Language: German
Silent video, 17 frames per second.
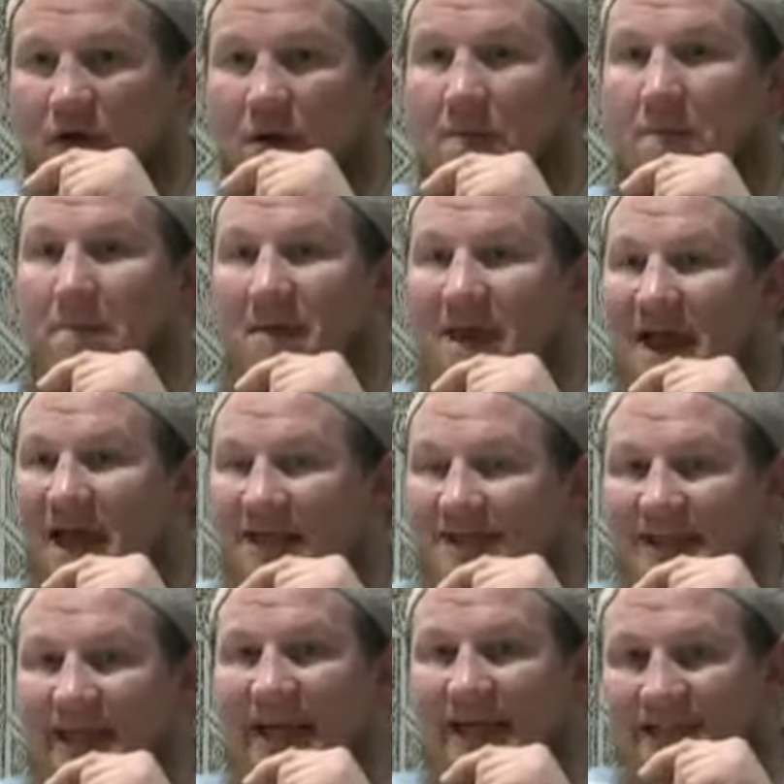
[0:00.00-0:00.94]

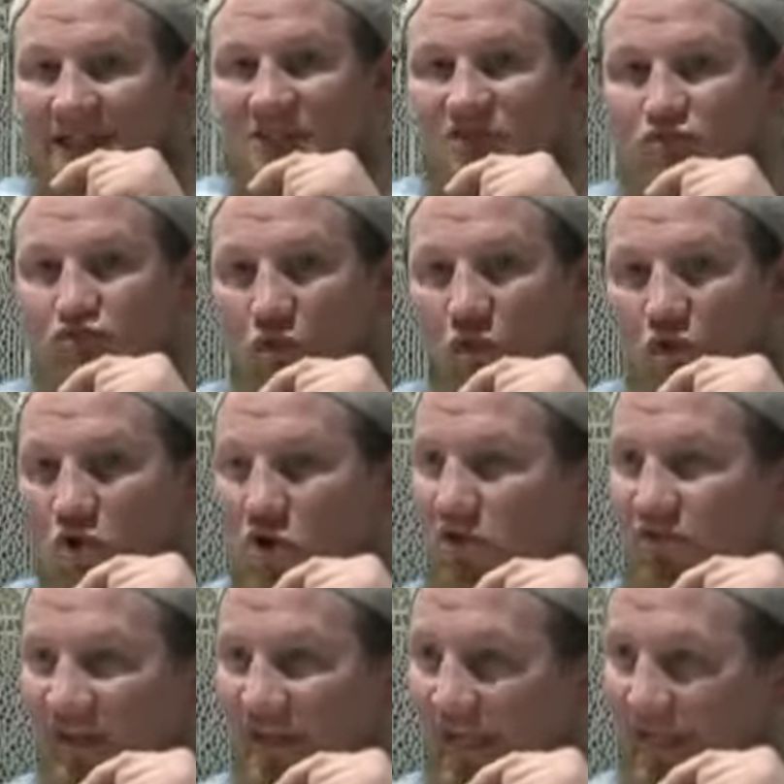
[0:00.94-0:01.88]
merkt der, dass du
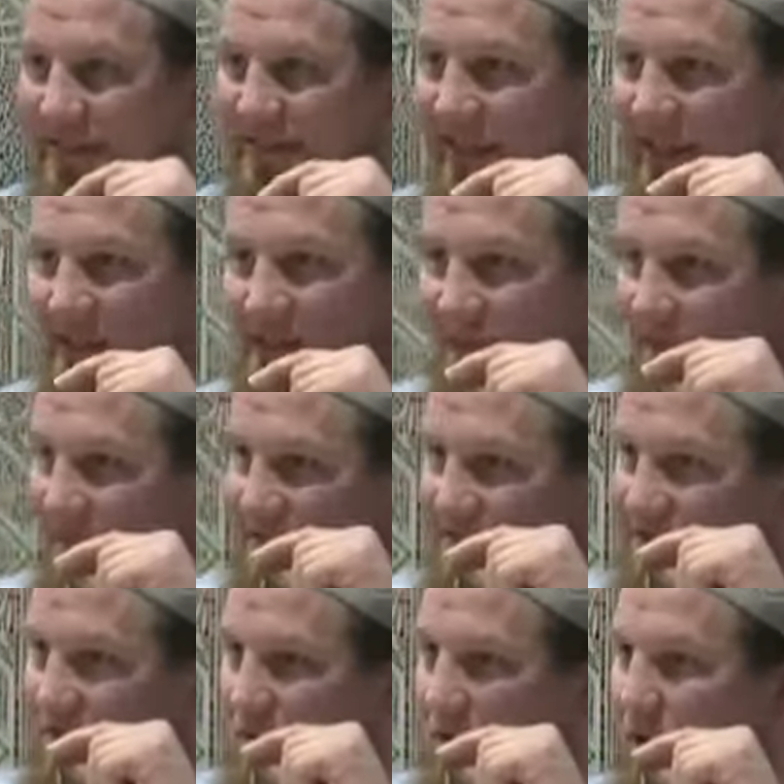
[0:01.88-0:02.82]
irgendwas erzählt
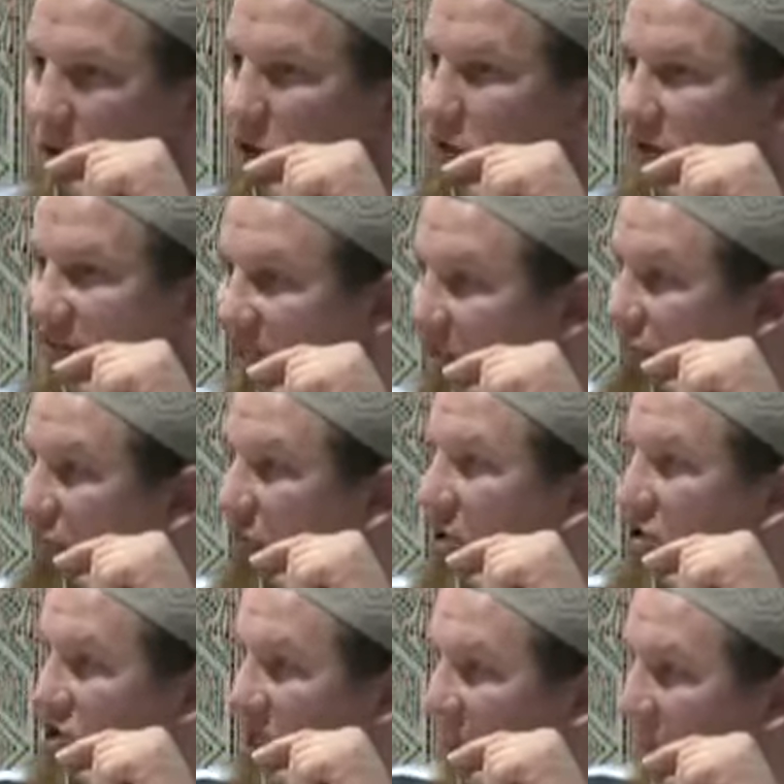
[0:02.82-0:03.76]
hast. Und das hat
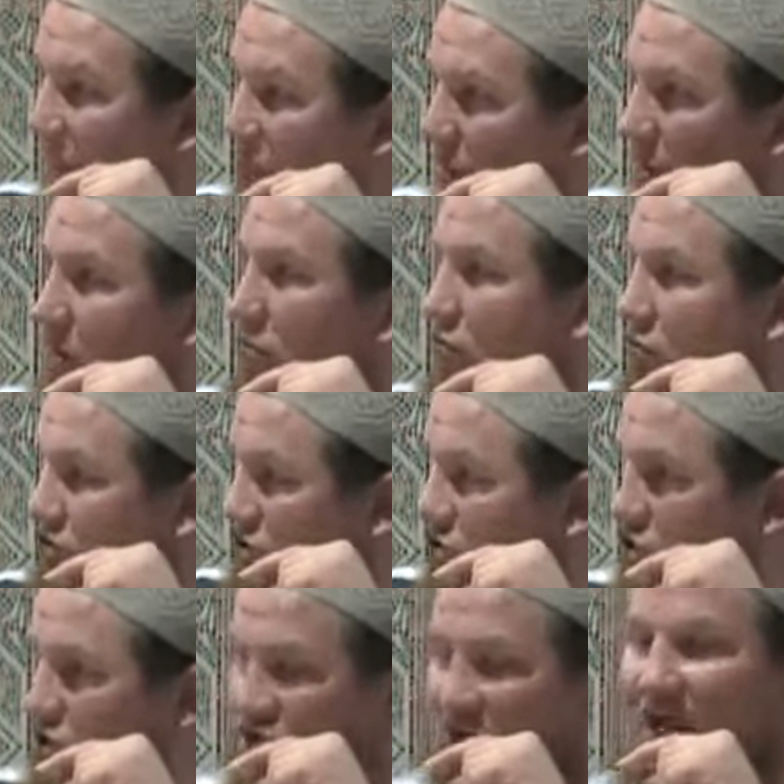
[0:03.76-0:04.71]
vielleicht nachher noch einen
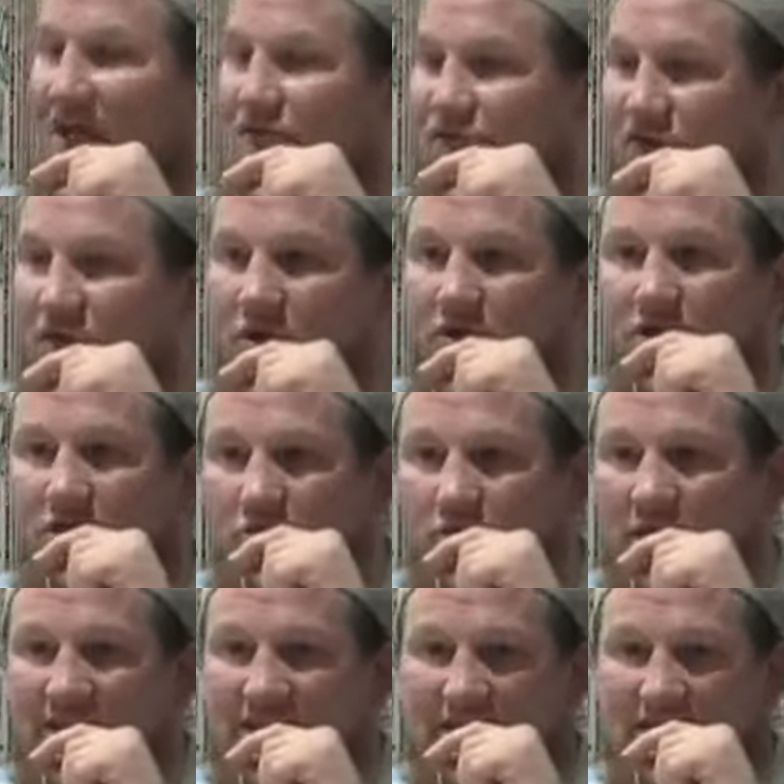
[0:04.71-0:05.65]
größeren Schaden für die Religion
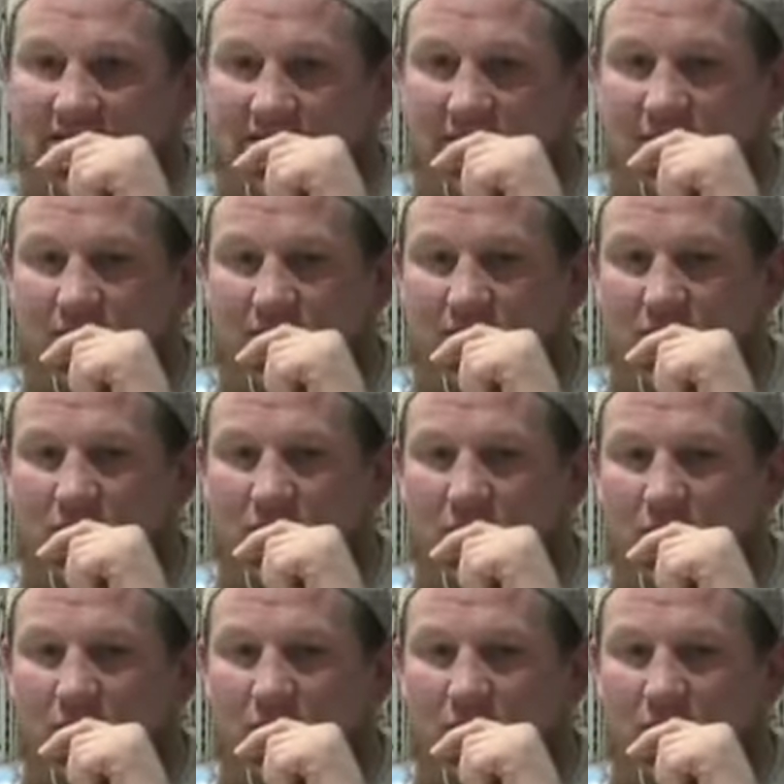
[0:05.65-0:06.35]
als alles andere.